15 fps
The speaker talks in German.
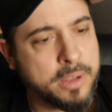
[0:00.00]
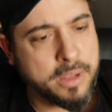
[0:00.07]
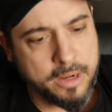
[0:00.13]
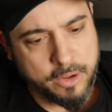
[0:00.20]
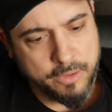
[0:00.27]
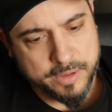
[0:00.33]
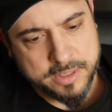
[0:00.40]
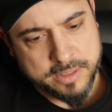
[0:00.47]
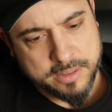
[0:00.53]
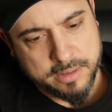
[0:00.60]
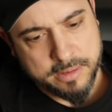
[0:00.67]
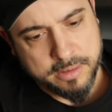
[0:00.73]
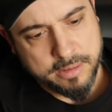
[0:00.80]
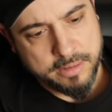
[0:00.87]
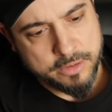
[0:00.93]
je nach
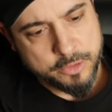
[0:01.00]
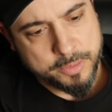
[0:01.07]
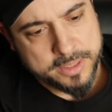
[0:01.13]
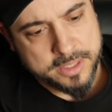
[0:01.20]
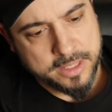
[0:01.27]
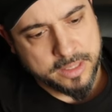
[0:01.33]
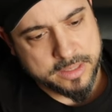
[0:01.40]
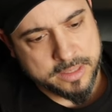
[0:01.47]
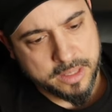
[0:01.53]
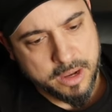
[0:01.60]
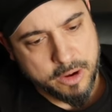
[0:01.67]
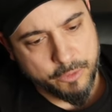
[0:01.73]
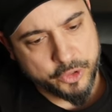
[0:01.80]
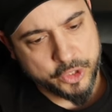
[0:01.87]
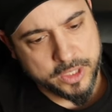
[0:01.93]
was Spezielles
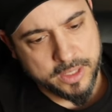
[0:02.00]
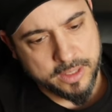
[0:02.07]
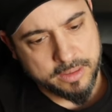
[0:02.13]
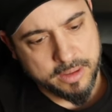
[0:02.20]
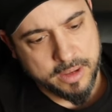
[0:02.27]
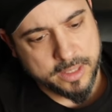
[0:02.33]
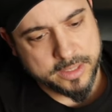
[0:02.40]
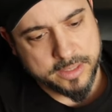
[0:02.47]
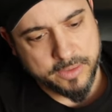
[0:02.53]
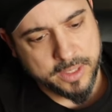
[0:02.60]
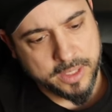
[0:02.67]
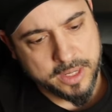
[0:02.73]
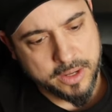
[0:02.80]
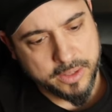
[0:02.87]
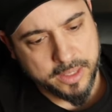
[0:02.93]
draufsteht, ne, das ist
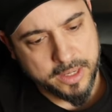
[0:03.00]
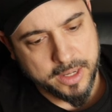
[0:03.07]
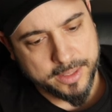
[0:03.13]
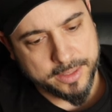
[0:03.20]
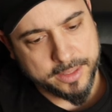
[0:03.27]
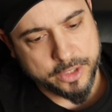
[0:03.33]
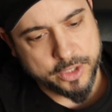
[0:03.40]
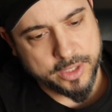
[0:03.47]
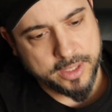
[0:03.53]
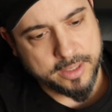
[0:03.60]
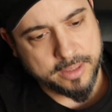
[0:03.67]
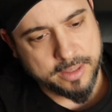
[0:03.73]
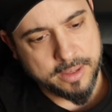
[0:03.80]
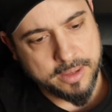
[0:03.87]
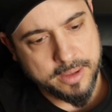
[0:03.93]
genau die gleiche
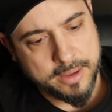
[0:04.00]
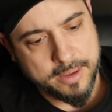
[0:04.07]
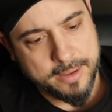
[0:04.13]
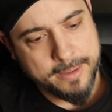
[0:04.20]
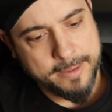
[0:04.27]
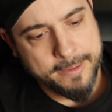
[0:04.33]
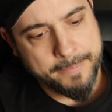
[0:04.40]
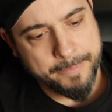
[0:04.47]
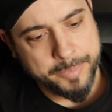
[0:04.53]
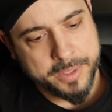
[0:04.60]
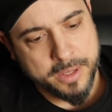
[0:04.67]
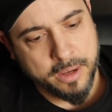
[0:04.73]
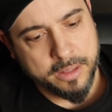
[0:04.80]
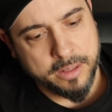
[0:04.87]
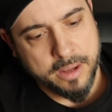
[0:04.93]
Geschichte.
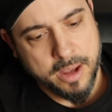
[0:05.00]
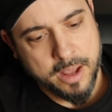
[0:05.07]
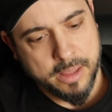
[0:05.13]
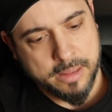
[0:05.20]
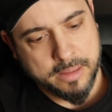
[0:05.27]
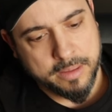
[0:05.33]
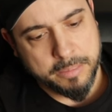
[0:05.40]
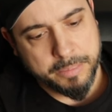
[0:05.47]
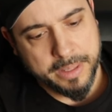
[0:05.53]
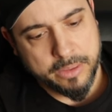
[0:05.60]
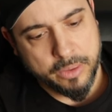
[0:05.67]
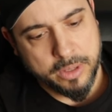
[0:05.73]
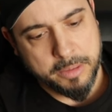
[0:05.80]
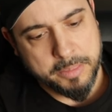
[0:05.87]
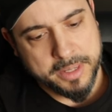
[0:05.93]
Ja, in alten
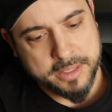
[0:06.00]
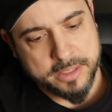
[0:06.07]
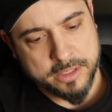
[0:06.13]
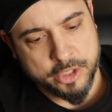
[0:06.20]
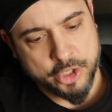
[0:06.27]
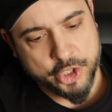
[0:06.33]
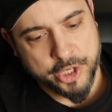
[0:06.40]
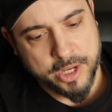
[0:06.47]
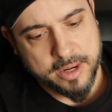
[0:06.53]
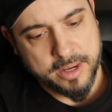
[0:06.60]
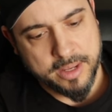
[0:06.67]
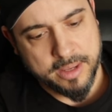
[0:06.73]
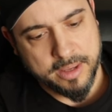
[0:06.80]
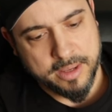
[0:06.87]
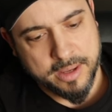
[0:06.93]
Pedro Jiménez
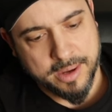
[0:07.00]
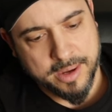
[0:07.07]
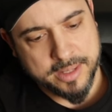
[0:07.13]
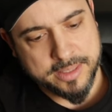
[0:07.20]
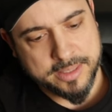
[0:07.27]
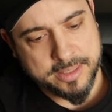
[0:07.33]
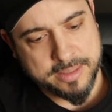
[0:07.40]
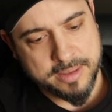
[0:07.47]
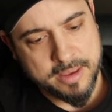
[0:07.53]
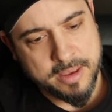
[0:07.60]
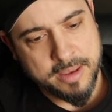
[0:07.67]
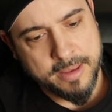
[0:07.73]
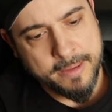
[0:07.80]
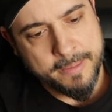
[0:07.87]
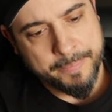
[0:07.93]
Sherry Casks,
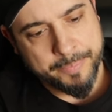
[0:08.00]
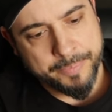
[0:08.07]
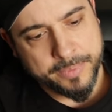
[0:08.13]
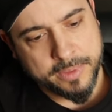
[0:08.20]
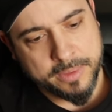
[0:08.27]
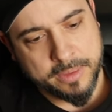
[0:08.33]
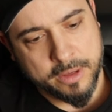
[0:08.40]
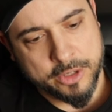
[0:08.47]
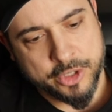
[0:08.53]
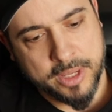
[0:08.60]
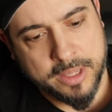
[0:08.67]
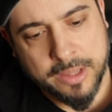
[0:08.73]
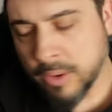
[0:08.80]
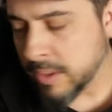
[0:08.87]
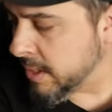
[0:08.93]
da
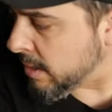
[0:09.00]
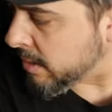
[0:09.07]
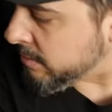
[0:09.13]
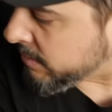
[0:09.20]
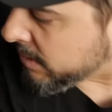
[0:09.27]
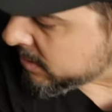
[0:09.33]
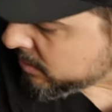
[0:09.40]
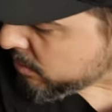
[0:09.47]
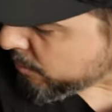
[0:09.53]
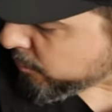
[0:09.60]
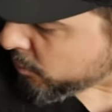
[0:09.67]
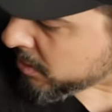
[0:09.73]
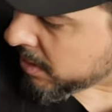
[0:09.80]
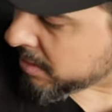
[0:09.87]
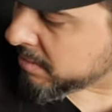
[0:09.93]
steht auch irgendwas noch
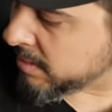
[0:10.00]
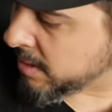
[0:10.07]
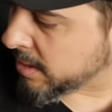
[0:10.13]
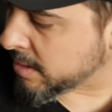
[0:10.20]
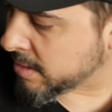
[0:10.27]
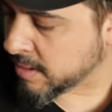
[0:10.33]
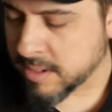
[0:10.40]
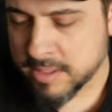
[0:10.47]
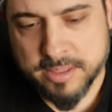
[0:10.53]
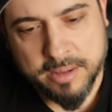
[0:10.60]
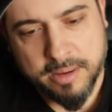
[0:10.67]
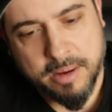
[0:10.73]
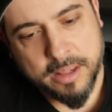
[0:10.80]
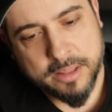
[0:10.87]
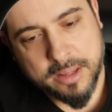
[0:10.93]
von Antique Cask,
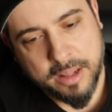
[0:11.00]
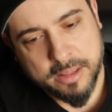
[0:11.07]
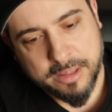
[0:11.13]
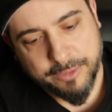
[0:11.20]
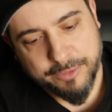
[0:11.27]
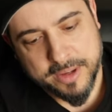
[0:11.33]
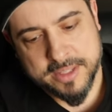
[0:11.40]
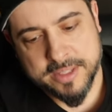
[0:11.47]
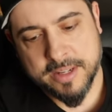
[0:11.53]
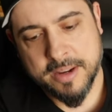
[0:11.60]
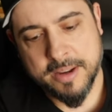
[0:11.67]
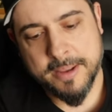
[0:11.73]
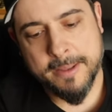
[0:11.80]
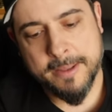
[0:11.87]
ja, halt alte Fässer.